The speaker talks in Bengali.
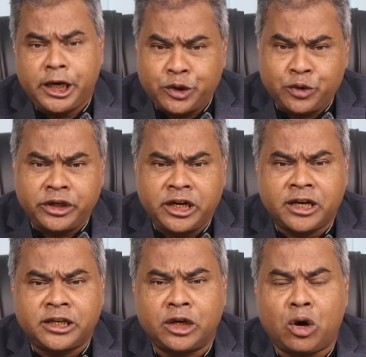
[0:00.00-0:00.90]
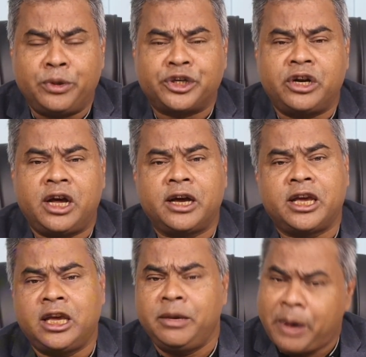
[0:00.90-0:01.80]
স্টুডেন্টের ক্ষেত্রে গবেষণা
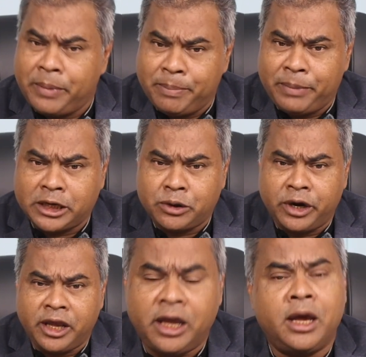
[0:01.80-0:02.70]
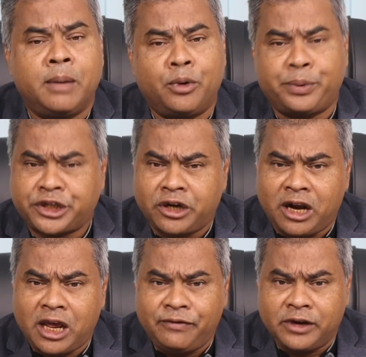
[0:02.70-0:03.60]
কী কীভাবে ইম্প্যাক্ট করে
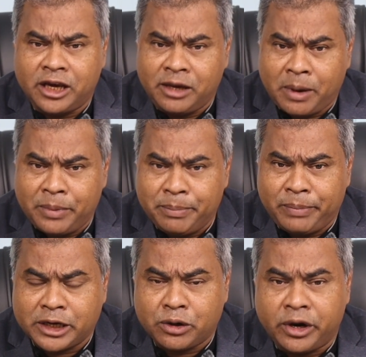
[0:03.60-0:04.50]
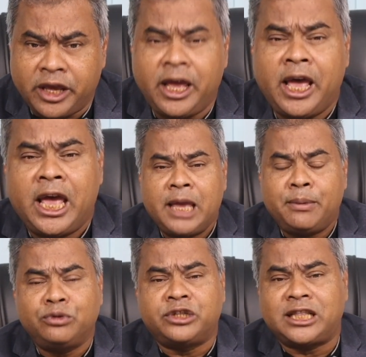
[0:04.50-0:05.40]
প্রফেশনাল লাইফে কী কীভাবে ইম্প্যাক্ট করে
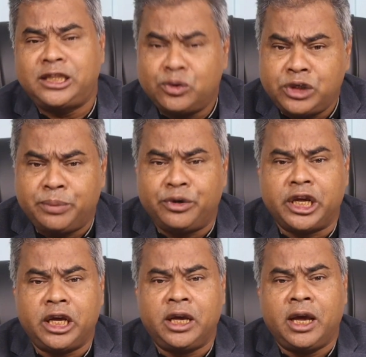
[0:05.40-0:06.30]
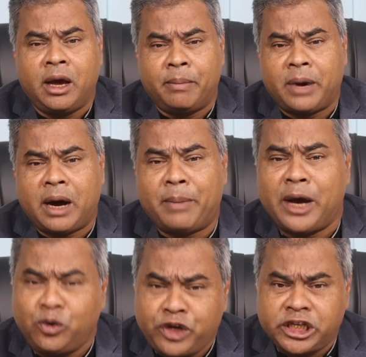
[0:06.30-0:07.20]
এবং জাতীয় জীবনে বা
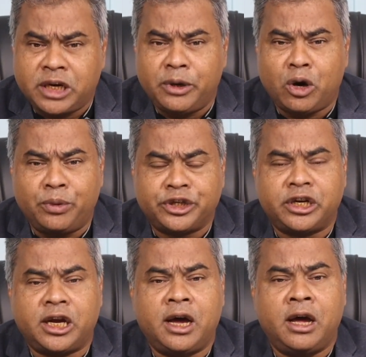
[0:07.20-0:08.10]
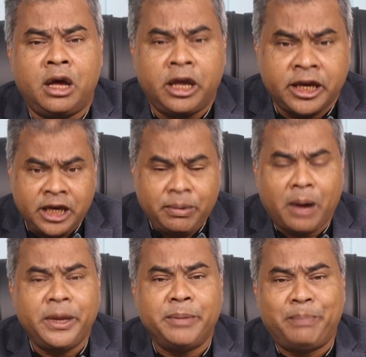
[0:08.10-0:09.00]
মানুষ হিসাবে গবেষণা
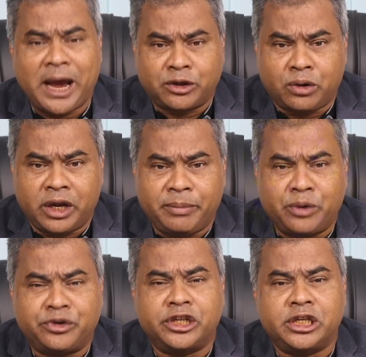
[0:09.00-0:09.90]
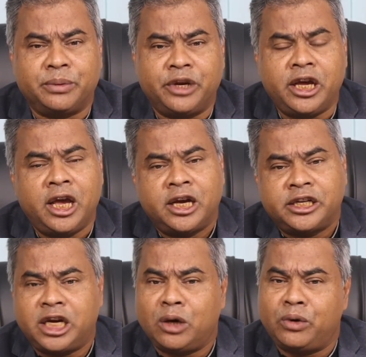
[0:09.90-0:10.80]
কিভাবে ইম্প্যাক্ট করে মানুষের জীবনে
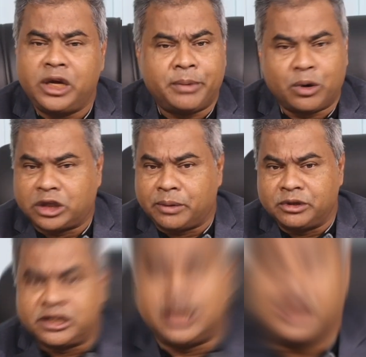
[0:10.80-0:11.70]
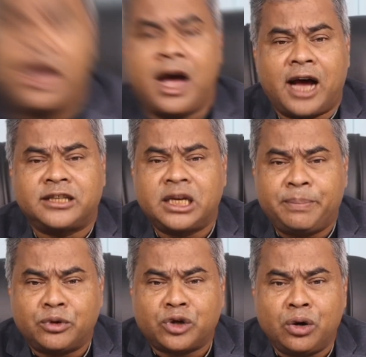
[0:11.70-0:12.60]
সেগুলো নিয়ে আমরা কথা বলছি
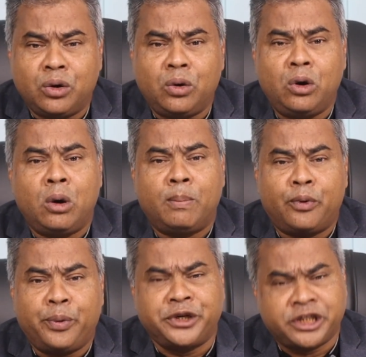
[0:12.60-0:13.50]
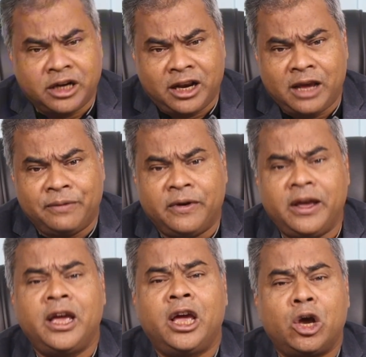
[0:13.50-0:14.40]
আজকের প্রসঙ্গ প্রফেশনাল
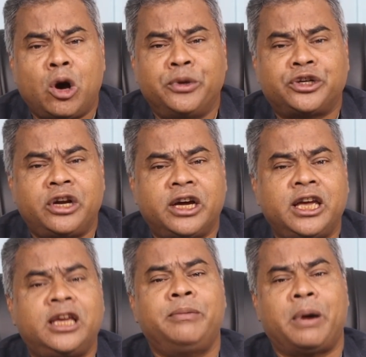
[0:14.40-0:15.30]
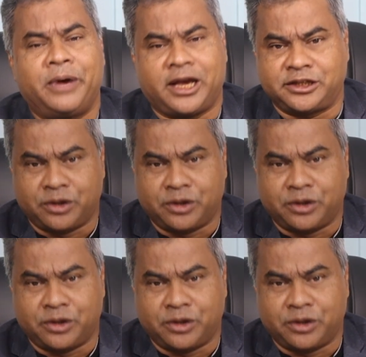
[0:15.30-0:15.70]
লাইফে গবেষণা কে কিভাবে কাজ